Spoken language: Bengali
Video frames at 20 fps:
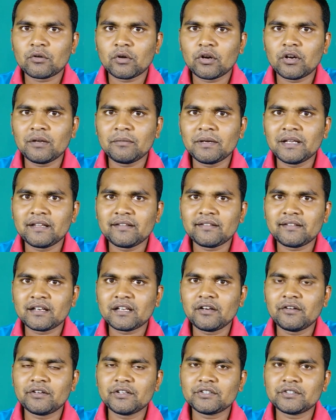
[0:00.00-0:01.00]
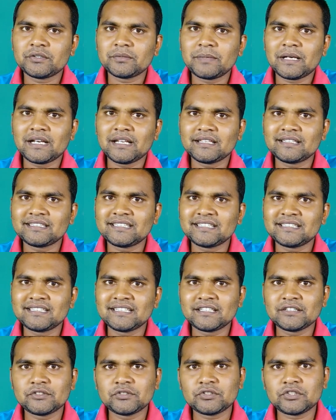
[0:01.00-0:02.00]
করোনা ভাইরাসের কারণে তো বাংলাদেশে
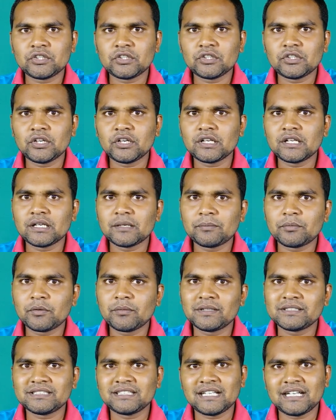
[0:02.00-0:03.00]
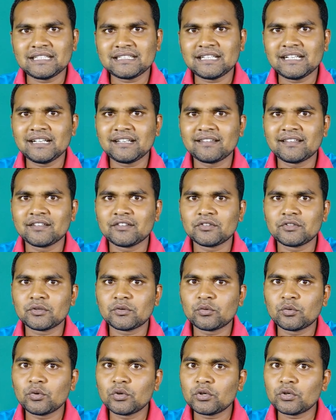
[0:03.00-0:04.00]
এসে কিছু সংখ্যক প্রবাসীরা আটকে গেছেন তো
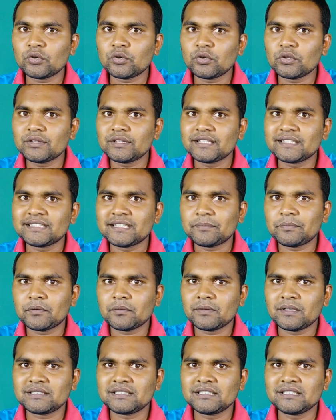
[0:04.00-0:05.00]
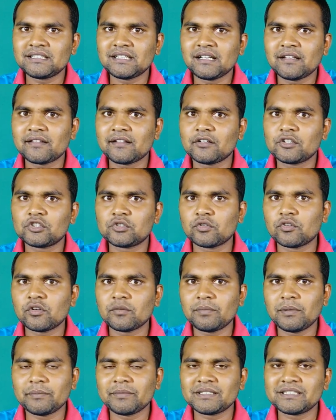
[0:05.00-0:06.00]
কোন কোন দেশের প্রবাসীরা যাওয়ার
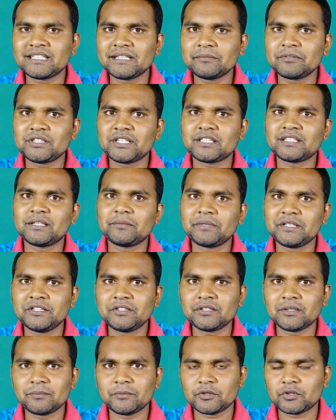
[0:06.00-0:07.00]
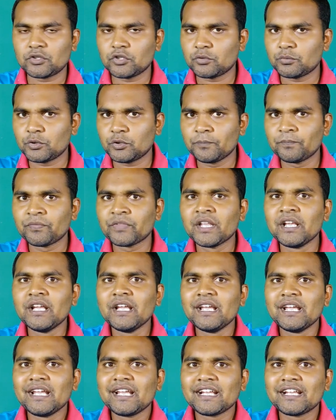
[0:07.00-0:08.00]
সুযোগ পাবে সেই বিষয়ে একটা ভিডিও আপলোড করব
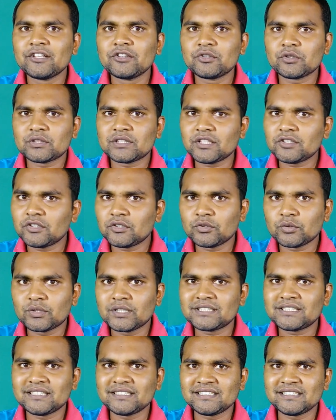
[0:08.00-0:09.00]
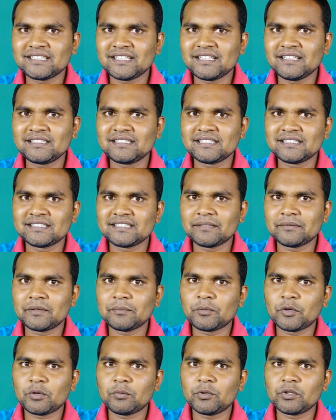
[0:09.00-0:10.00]
কিন্তু অত্যন্ত দুঃখের সাথে জানাচ্ছি যে
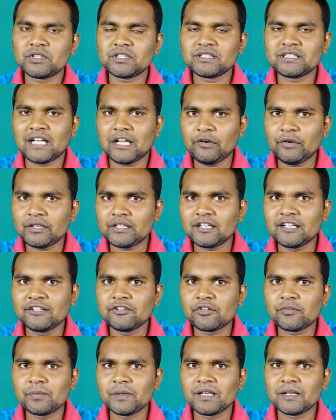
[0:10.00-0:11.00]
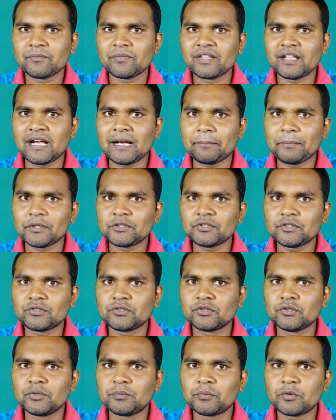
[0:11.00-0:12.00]
আমরা পরবর্তীতে আরো একটা নিউজ পেলাম যে
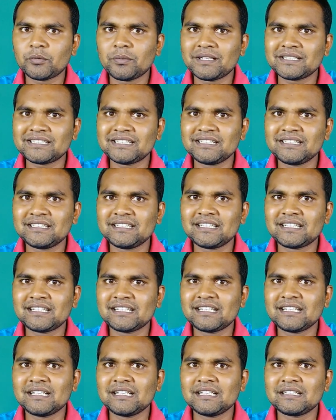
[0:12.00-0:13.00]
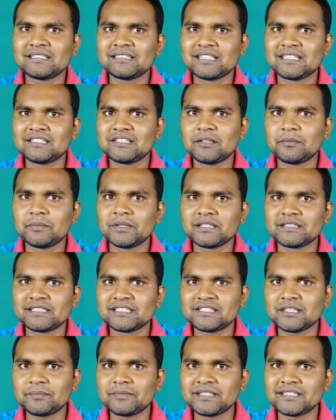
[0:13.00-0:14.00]
আপাতত প্রবাসীদেরকে সেসব
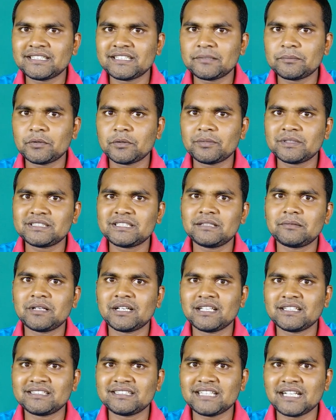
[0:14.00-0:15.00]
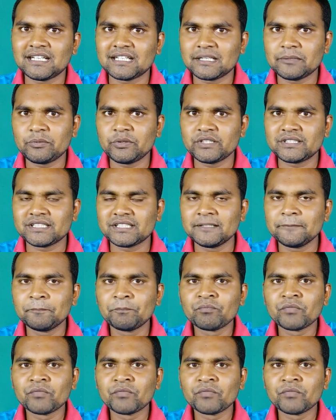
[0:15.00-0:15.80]
যেসব দেশের প্রবাসীরা বাংলাদেশে আটকে পড়েছেন